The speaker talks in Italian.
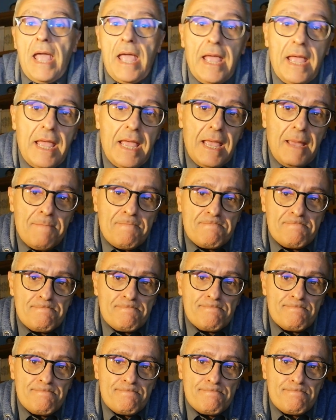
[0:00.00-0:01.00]
E,
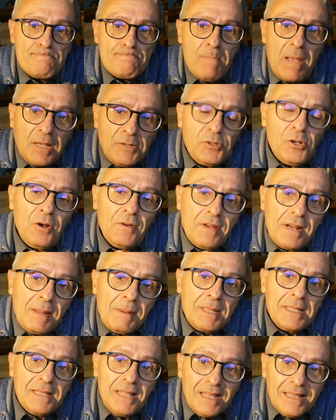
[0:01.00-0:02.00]
ehm, e sono
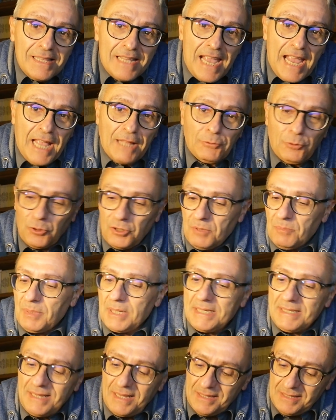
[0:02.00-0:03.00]
veramente lieto di
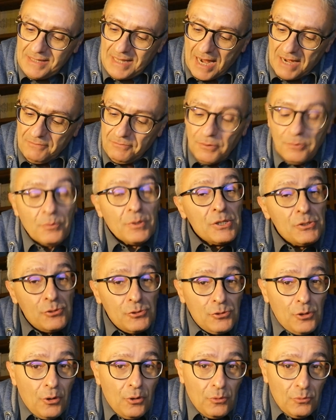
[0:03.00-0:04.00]
presentarvi
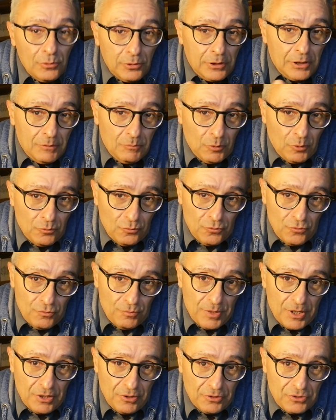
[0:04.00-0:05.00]
questo ultimo
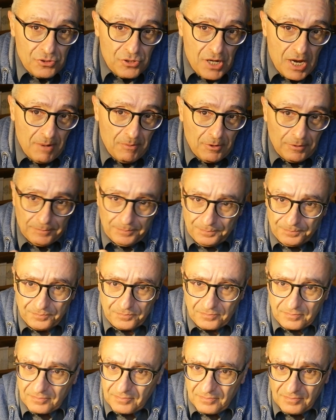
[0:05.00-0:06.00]
numero, diciamo,
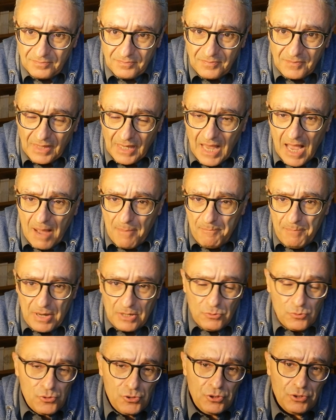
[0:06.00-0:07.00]

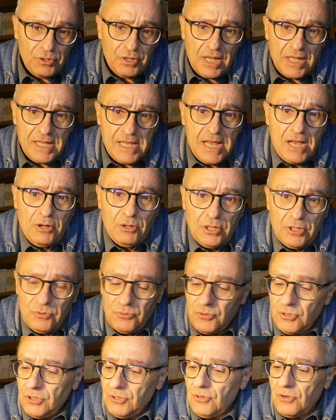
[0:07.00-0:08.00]
appena uscito in edicola, è
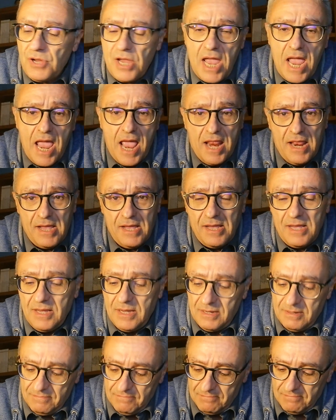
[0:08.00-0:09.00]
uscito ieri.
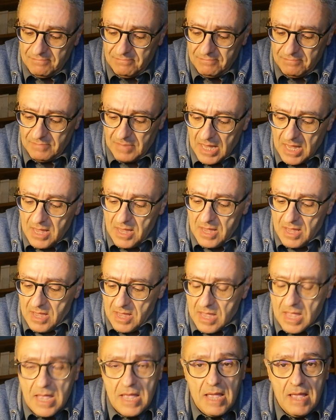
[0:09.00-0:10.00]
Ehm,
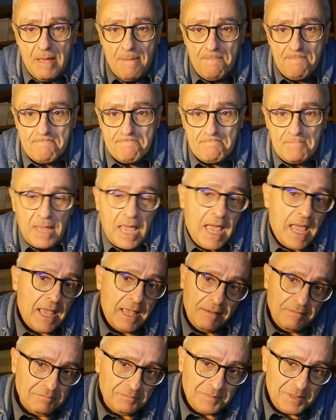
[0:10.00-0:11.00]
ehm
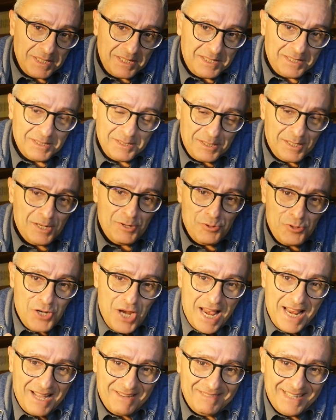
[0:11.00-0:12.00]
che
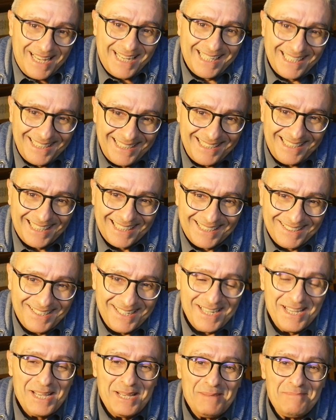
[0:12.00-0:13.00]

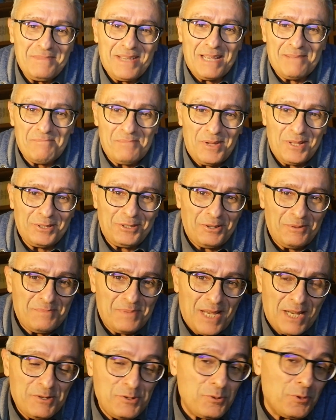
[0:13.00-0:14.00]
sinceramente mi è molto
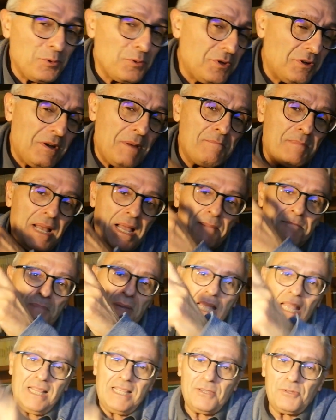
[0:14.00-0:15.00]
piaciuto. Vabbè, a
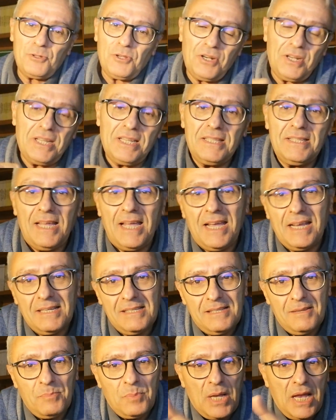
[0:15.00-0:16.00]
me le storie di
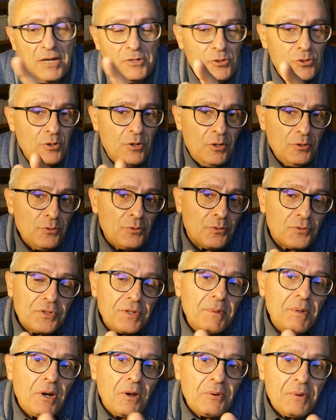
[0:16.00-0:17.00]
Tex piacciono
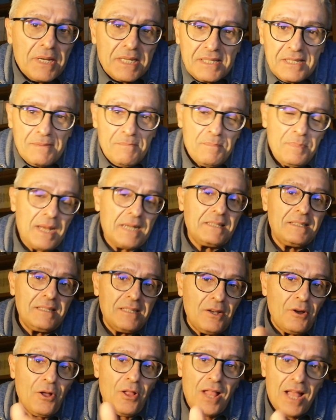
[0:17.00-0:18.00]
tutte, però questo in
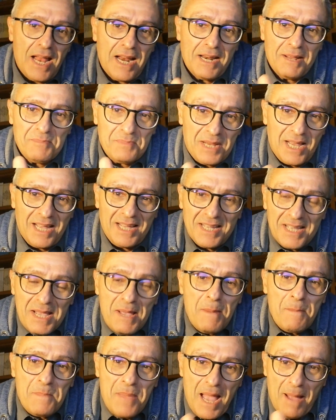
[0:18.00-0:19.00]
particolare mi ha,
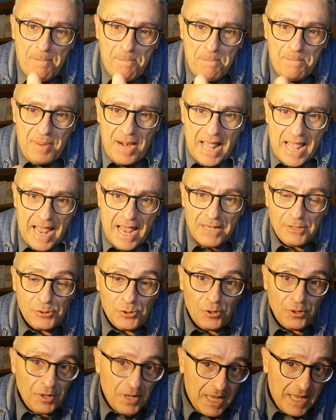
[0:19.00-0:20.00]
mi ha
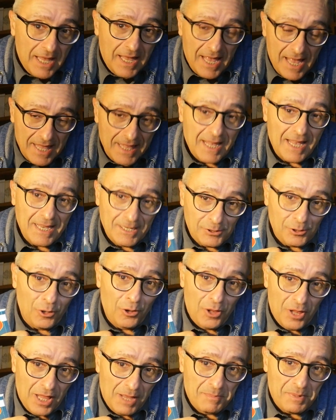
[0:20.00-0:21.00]
preso ed è
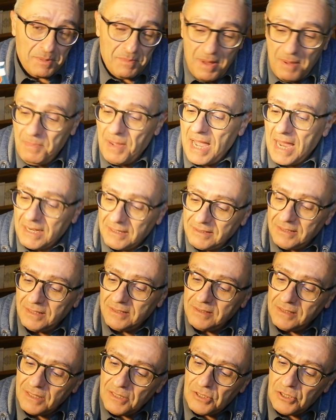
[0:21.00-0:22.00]
solo la prima parte,
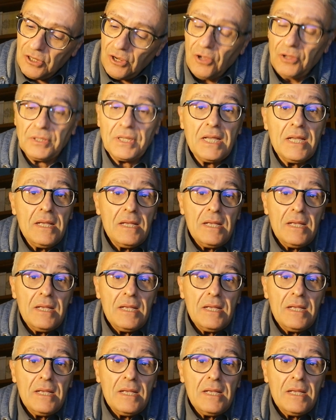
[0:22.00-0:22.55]
attenzione.